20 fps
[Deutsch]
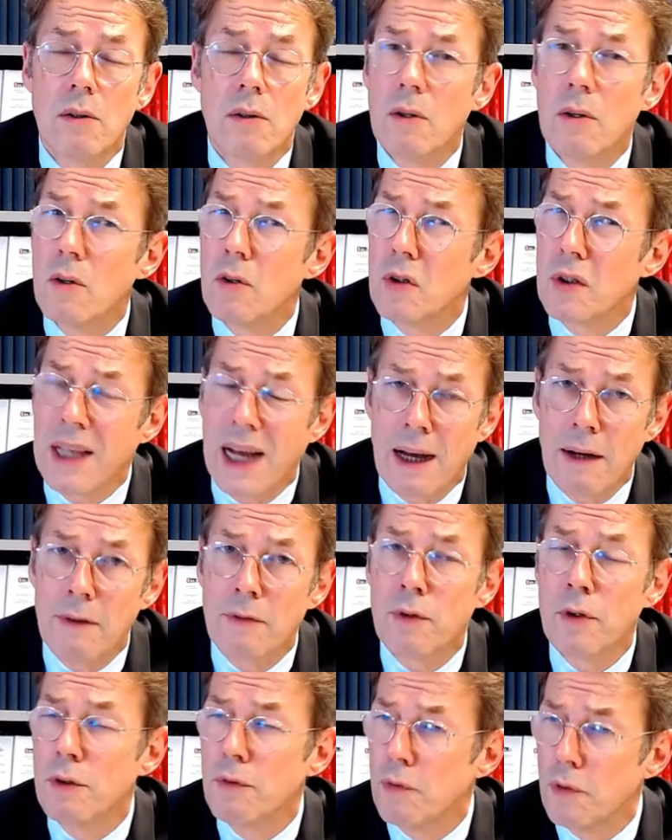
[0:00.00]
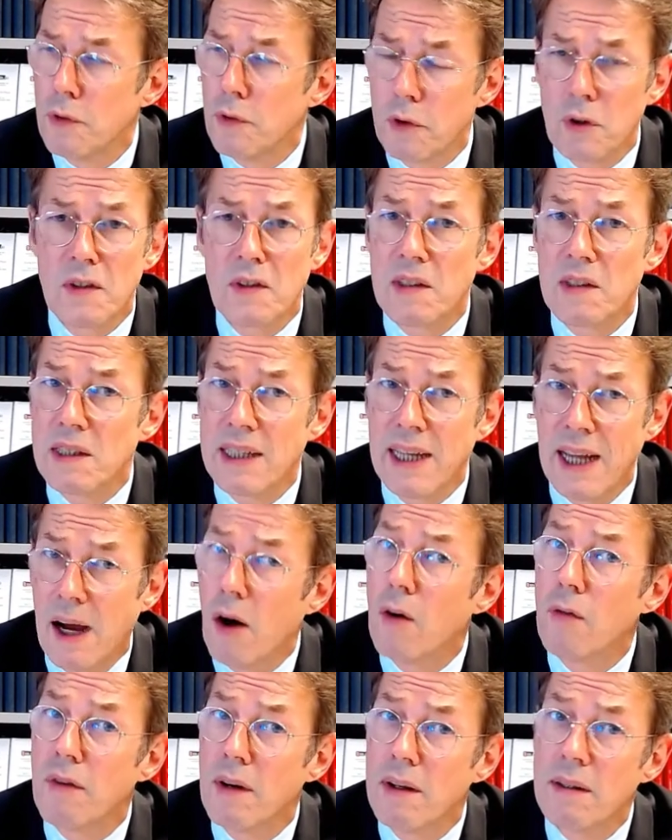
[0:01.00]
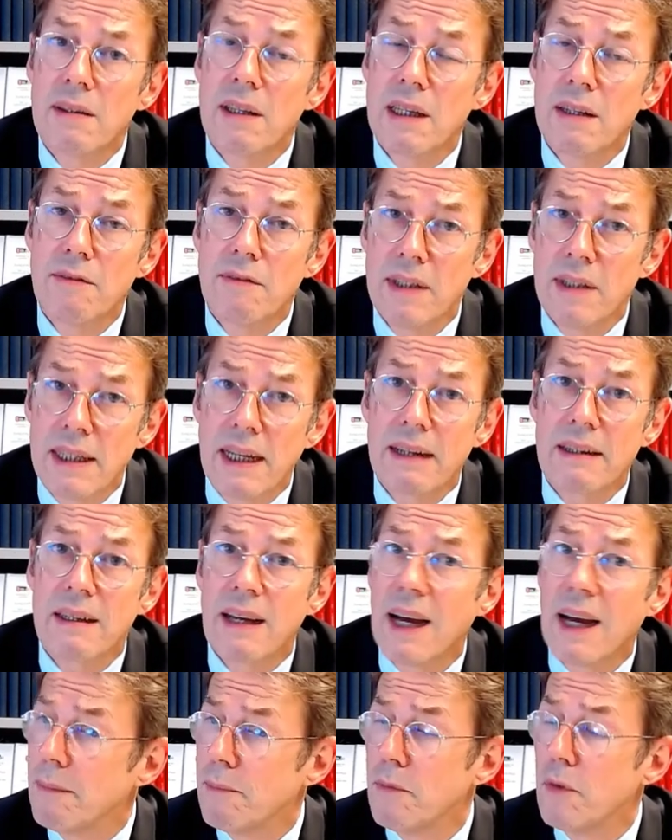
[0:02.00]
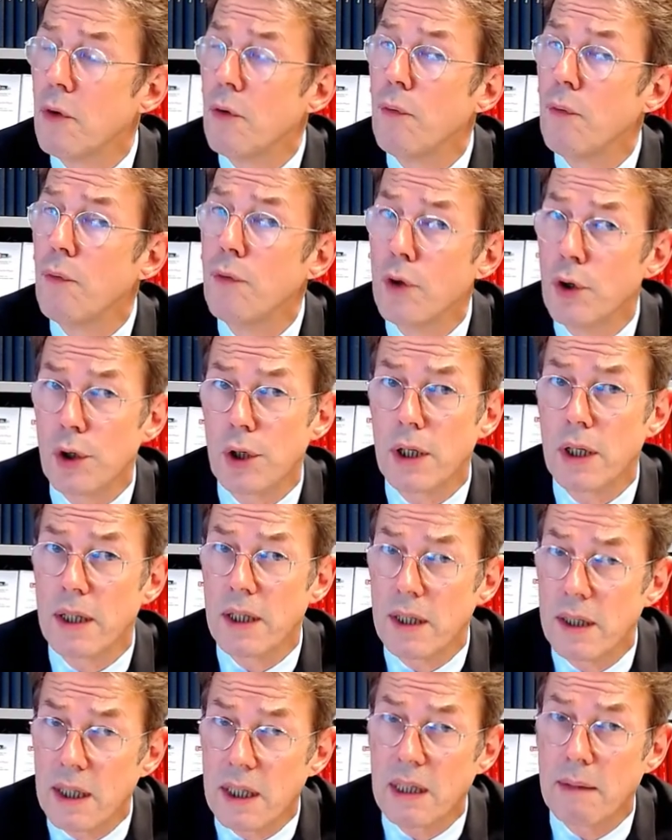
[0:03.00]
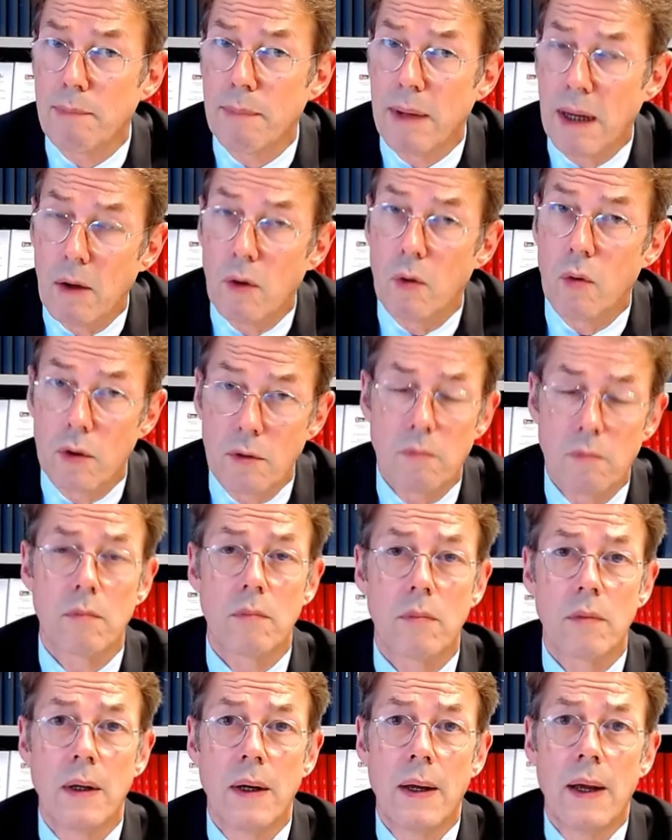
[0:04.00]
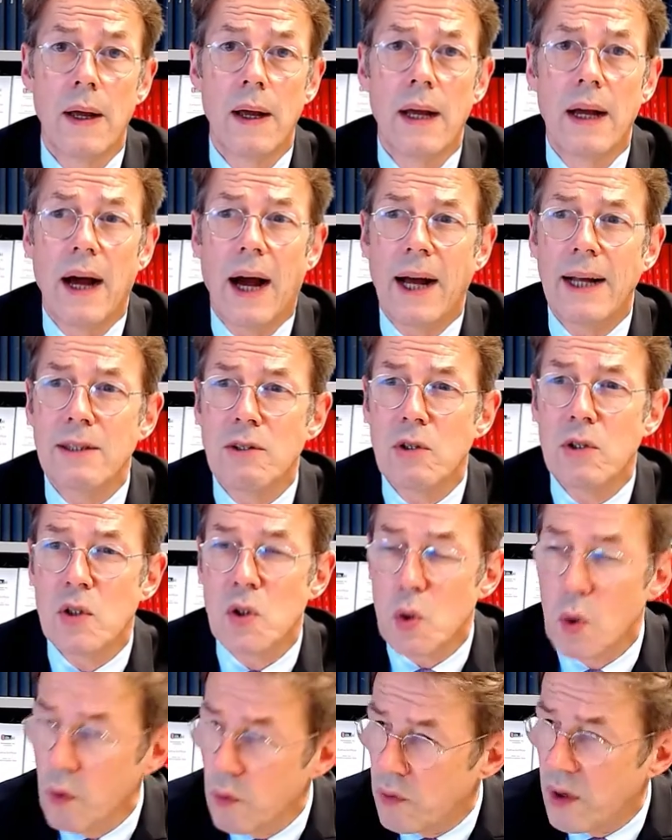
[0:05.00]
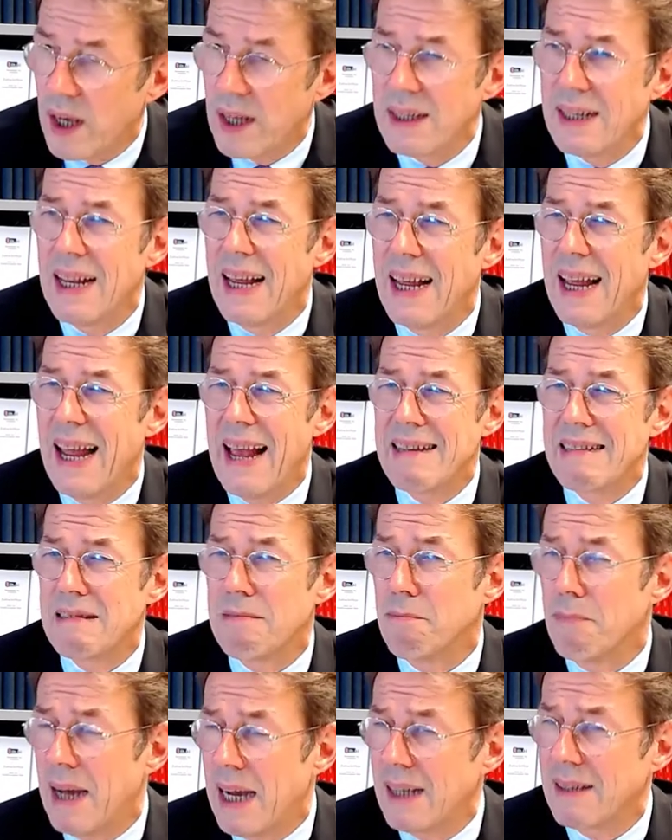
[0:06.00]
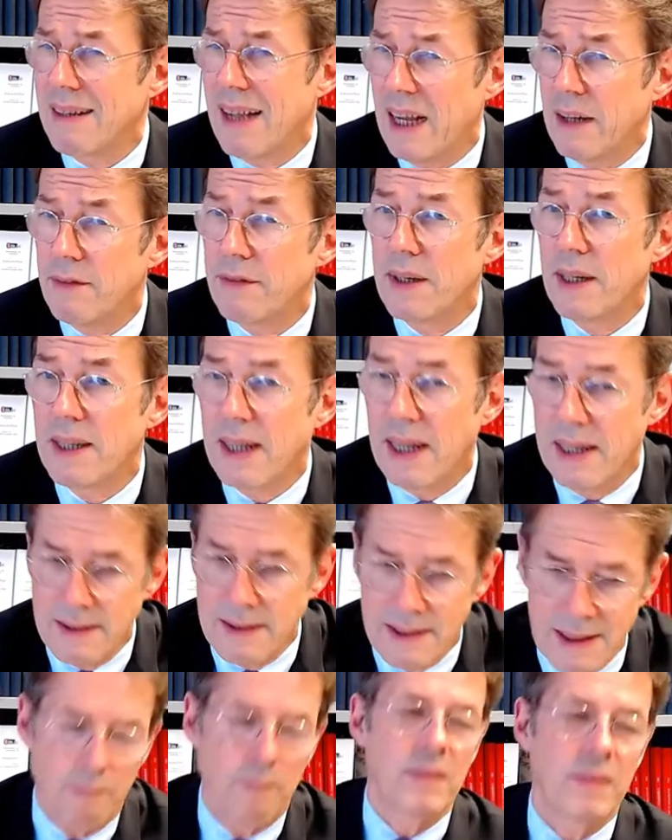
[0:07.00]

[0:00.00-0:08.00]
Und dafür würde sich der Aufwand, den wir da treiben, wirklich nicht mehr lohnen. Also insofern, es macht einfach keinen Sinn.